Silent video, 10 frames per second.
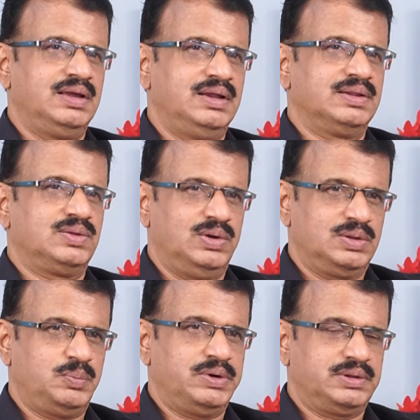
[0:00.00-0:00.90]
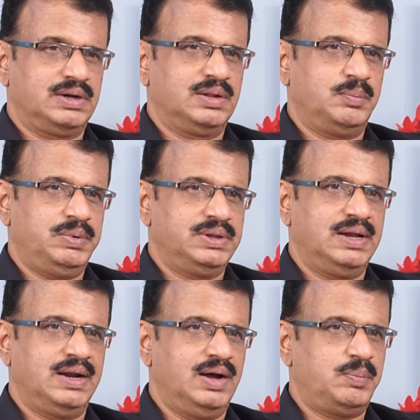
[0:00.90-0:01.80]
ఈయన దోహదపడతాడు తప్ప
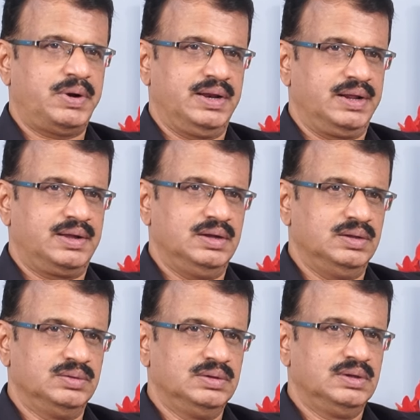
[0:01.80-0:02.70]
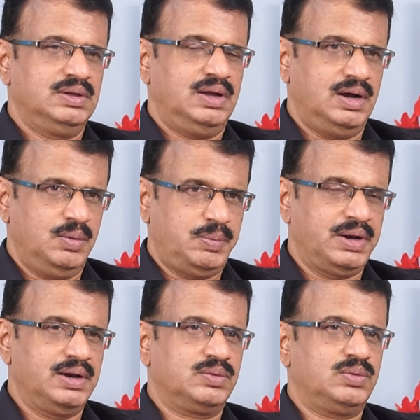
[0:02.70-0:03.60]
దాన్ని ఆపడానికి కాదు
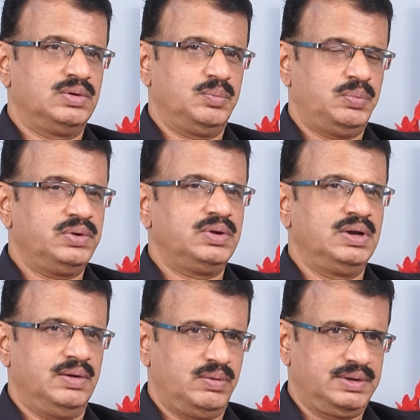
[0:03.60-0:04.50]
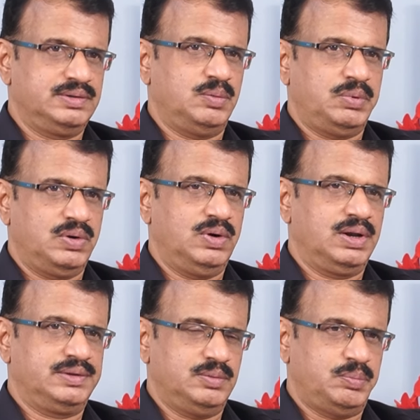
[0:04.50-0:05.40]
ఆపాలనుకున్నప్పుడు ఈయన ఎవరికి చెప్పాలో
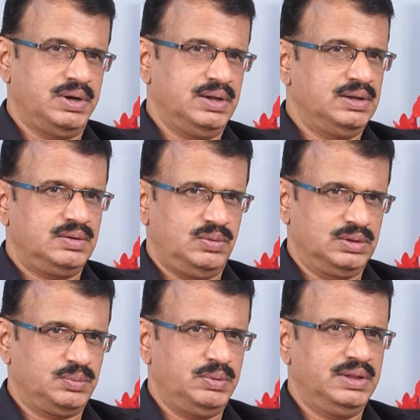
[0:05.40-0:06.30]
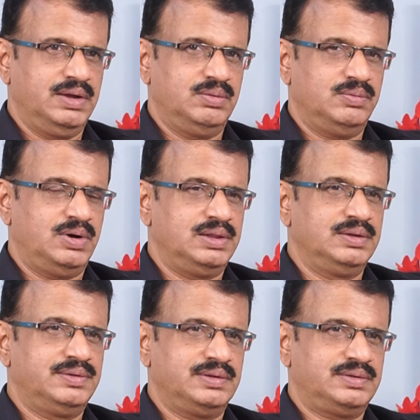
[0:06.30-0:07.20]
వాళ్ళకి చెప్పాలి కొంతమంది ఏమో
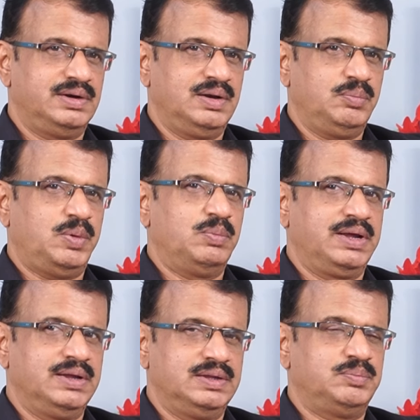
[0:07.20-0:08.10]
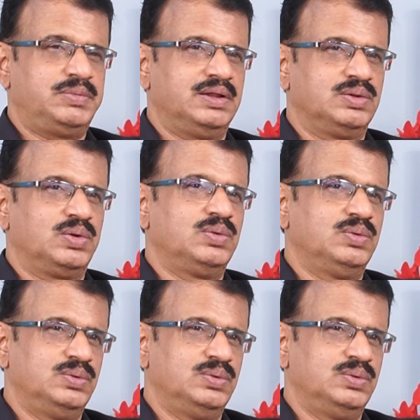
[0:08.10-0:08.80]
వాదించవచ్చు అంటే పబ్లిక్గా చెప్తే అందరూ